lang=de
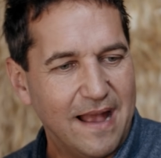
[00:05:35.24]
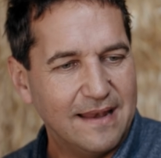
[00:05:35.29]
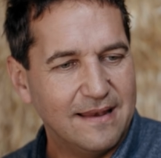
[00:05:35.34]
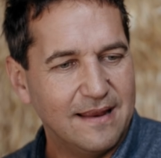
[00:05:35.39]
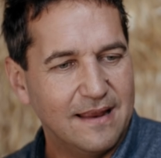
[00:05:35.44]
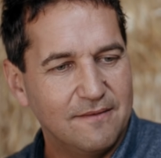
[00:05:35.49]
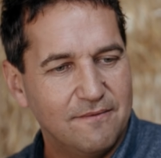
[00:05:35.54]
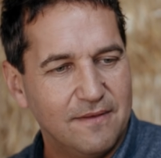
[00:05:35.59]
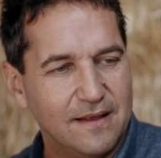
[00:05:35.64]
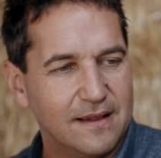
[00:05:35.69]

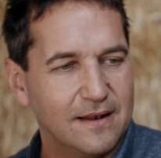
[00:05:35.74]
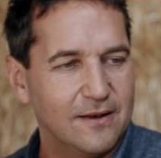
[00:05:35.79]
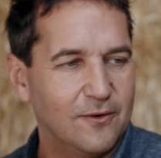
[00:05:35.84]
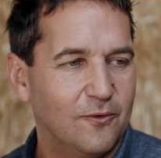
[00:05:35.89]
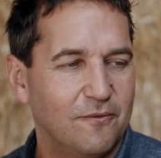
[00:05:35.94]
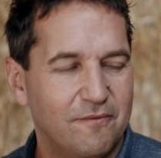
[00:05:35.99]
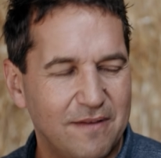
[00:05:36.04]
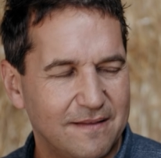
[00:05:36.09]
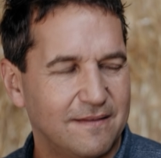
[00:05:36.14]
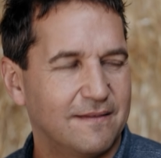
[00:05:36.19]
weiterentwickeln
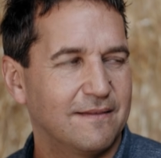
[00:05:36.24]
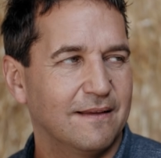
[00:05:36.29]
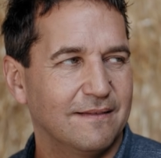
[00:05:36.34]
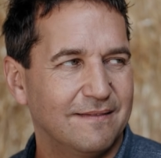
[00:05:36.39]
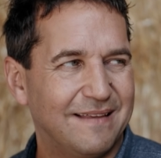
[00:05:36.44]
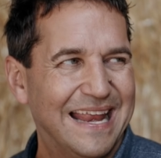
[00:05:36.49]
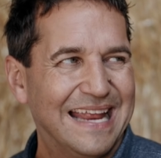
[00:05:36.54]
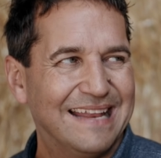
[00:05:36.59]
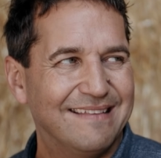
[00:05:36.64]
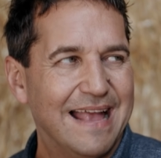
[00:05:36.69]
und was
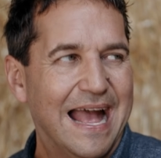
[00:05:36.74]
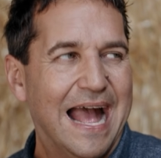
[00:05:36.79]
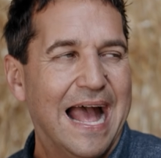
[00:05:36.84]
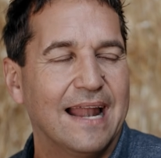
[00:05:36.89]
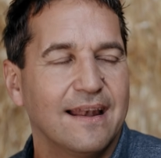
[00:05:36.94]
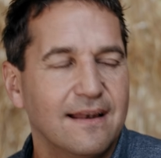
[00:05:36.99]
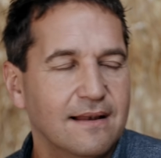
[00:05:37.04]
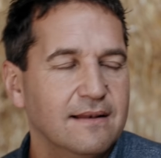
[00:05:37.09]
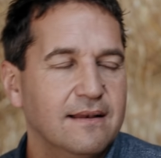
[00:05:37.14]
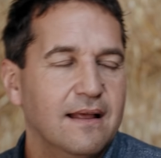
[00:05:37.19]
trägt der
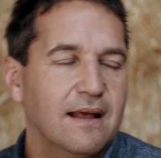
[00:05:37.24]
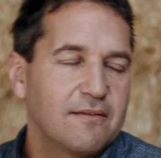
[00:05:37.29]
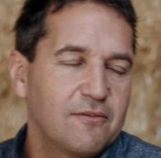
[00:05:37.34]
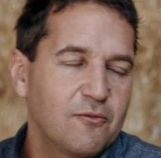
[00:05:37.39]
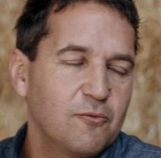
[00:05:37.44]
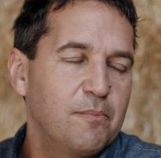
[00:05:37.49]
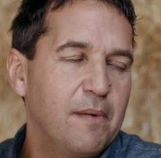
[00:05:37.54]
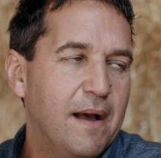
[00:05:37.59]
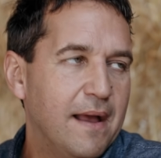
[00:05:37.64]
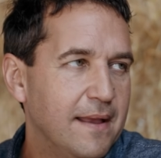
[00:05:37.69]
Handel
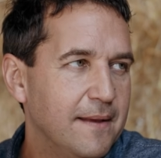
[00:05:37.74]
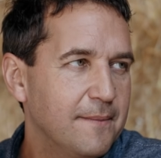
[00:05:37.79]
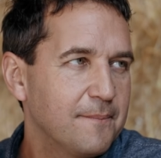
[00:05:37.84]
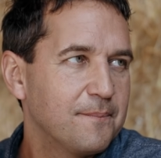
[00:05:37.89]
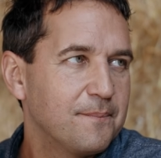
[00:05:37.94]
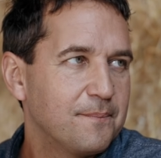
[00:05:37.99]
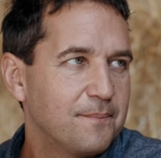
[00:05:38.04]
dazu bei?